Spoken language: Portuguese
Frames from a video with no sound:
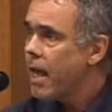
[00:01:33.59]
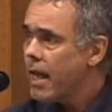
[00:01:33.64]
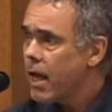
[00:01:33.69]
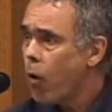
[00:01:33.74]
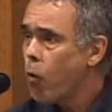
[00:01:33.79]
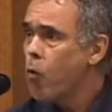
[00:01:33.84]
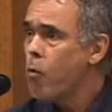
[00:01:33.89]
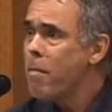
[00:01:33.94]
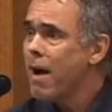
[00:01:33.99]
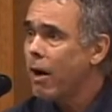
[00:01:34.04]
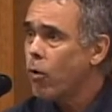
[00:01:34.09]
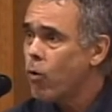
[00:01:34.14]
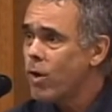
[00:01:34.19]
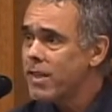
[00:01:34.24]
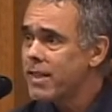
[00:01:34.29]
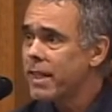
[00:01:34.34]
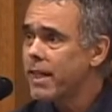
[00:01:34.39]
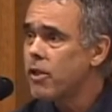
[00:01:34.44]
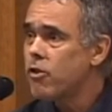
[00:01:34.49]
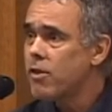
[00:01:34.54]
Alguma
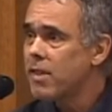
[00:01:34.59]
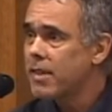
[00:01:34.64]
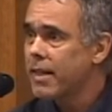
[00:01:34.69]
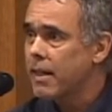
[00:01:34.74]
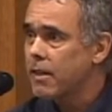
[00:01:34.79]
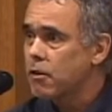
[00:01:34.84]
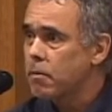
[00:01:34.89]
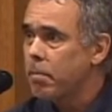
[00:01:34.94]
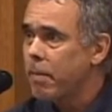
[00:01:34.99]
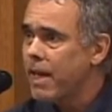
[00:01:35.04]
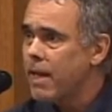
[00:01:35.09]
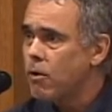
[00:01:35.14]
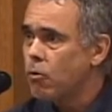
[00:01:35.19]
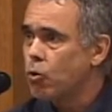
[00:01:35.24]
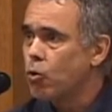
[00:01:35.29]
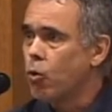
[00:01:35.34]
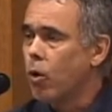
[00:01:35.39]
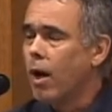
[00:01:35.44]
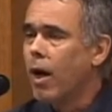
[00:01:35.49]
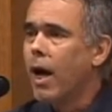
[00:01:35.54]
coisa que diz
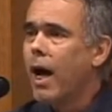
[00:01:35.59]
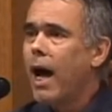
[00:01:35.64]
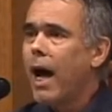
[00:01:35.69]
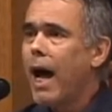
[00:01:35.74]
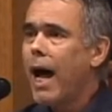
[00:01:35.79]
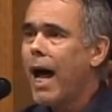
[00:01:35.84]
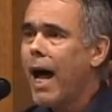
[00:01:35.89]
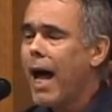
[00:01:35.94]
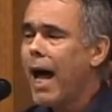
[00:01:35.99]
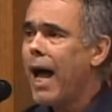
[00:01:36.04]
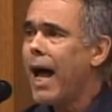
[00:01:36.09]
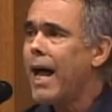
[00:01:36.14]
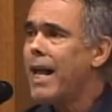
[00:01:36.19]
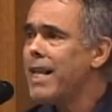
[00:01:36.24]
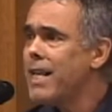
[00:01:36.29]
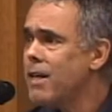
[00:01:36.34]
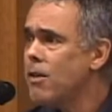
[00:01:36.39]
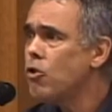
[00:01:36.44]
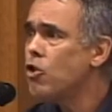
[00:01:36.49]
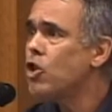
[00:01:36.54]
respeito à
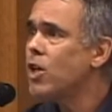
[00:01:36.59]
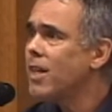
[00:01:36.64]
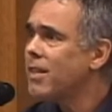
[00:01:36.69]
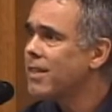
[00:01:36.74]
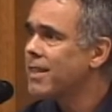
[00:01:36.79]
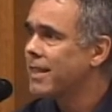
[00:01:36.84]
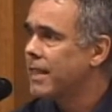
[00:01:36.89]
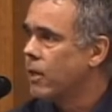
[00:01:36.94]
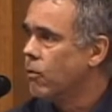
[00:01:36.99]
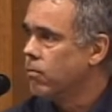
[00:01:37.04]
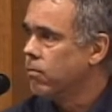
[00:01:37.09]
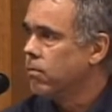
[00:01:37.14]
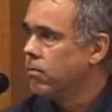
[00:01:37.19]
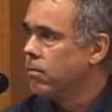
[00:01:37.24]
ingestão,